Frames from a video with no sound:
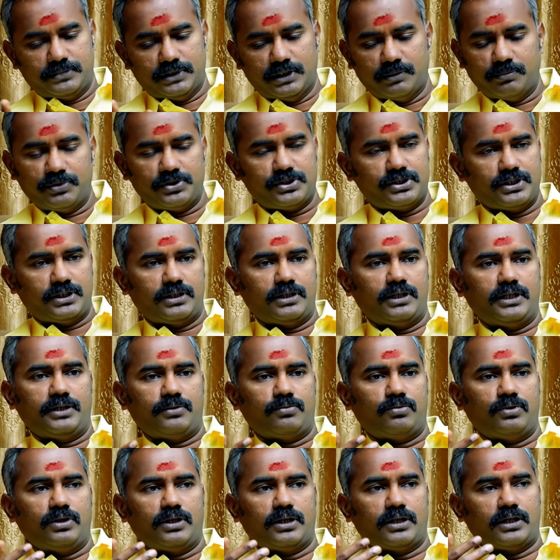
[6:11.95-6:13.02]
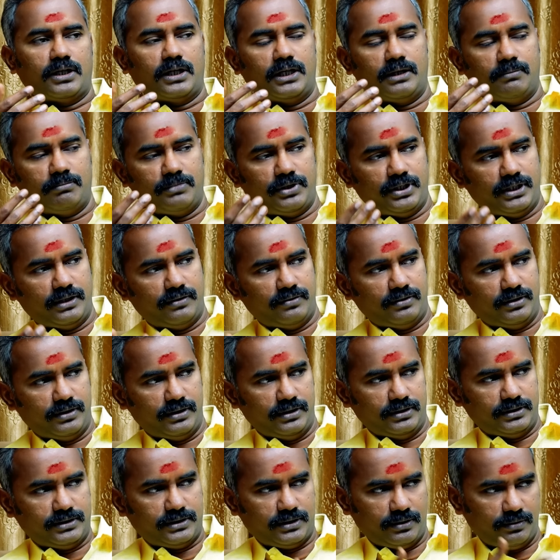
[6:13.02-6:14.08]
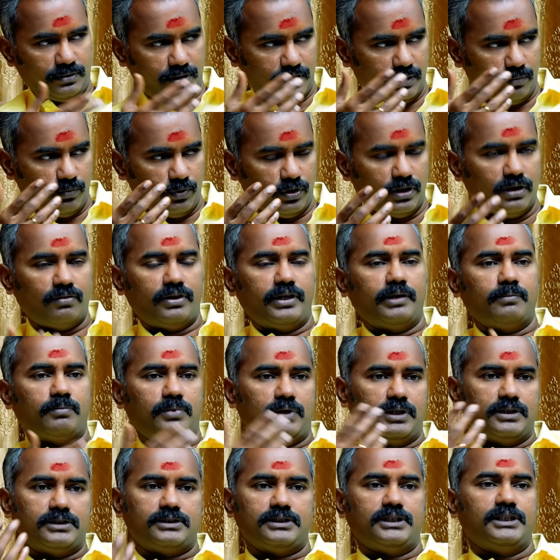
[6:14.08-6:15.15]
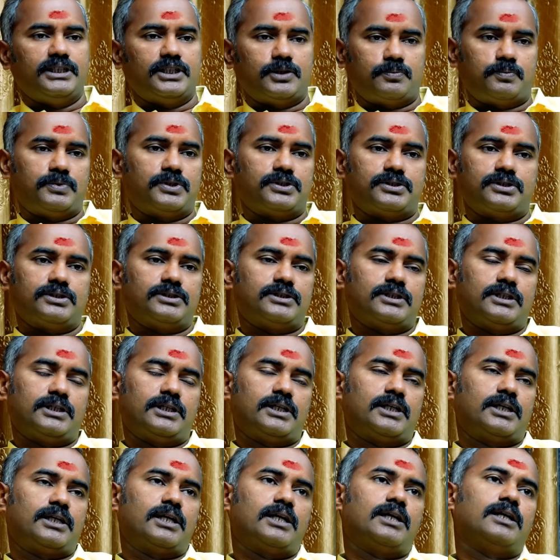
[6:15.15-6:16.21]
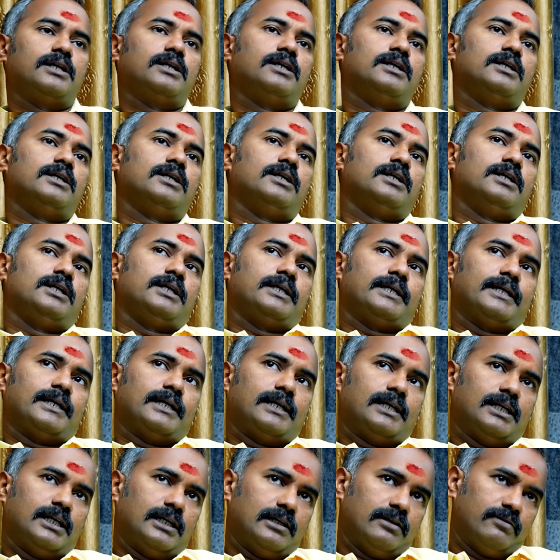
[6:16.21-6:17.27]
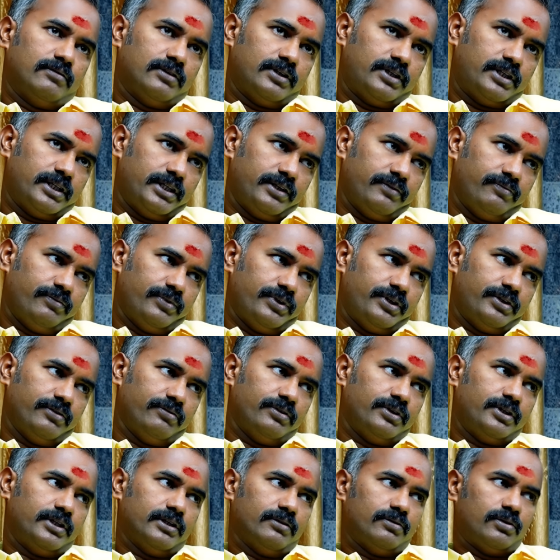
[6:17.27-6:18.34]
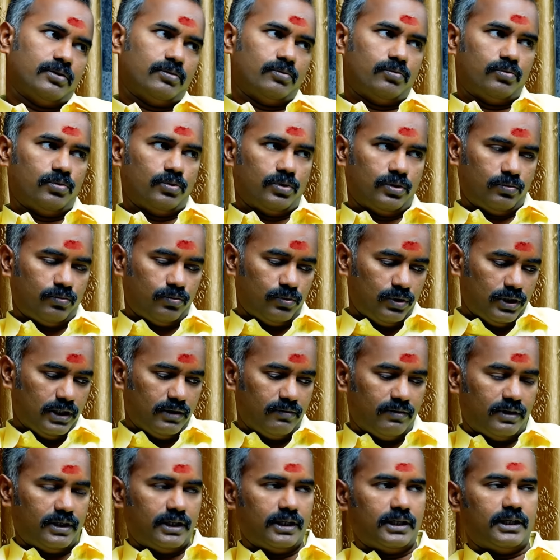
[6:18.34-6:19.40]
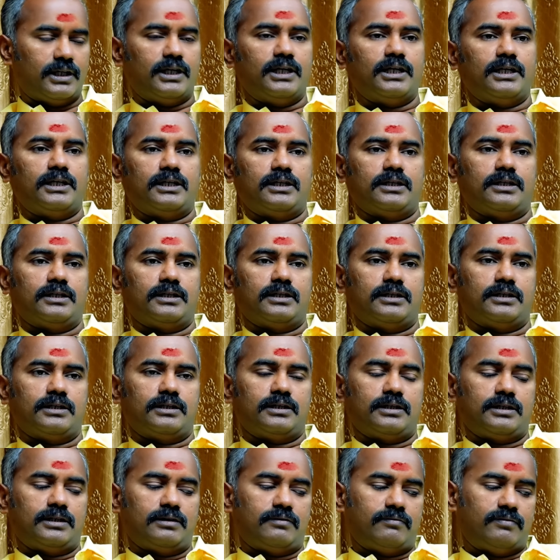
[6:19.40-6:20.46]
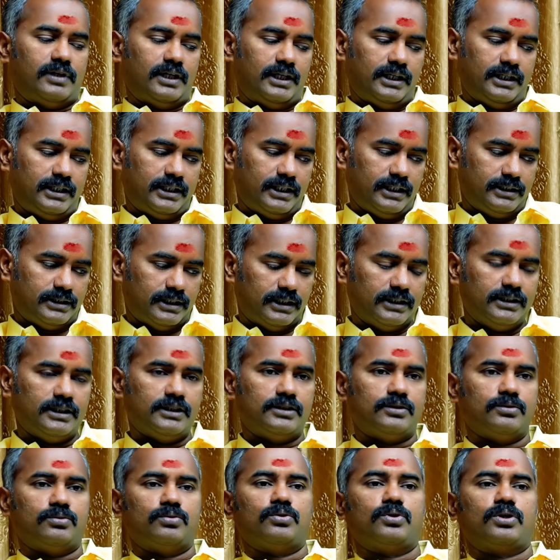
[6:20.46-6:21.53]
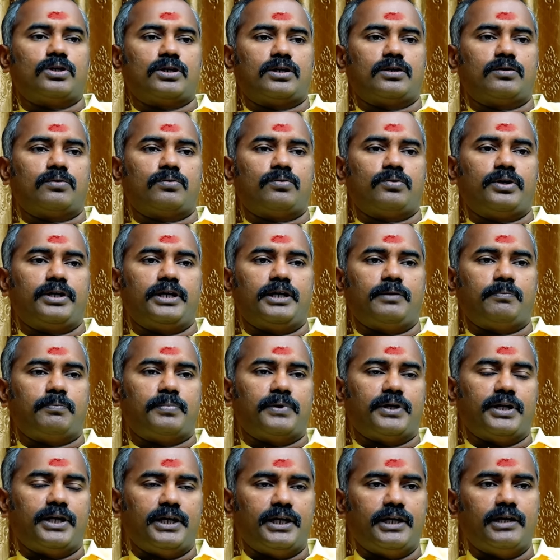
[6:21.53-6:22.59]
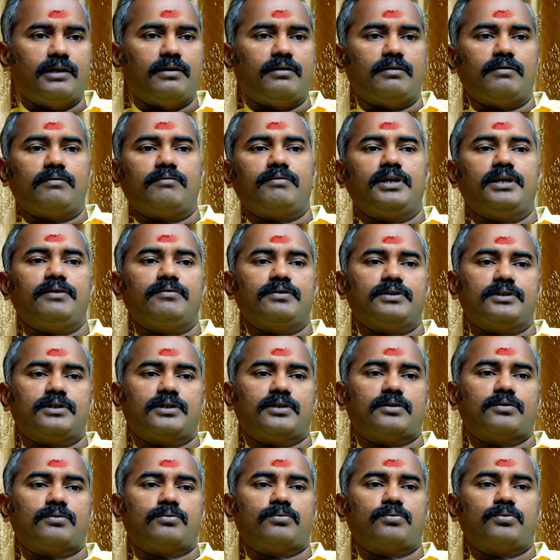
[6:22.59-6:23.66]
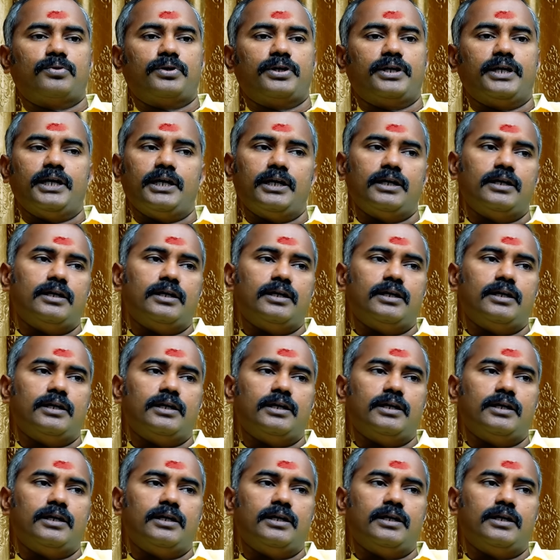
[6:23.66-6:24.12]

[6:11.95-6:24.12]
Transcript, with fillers: அமைச்சர்களே கூட இருக்கலாம் இல்லை வந்து சி திமுகவுடைய பல சீனியர் பர்சன்ஸ் அங்கே இருக்கலாம் எல்லாவற்றையும் விட்டுவிட்டு ஒரு ஊழல் வழக்கில் வழக்கை சந்தித்து கொண்டிருக்கக்கூடிய பிணையில் வெளிவந்திருக்கக்கூடிய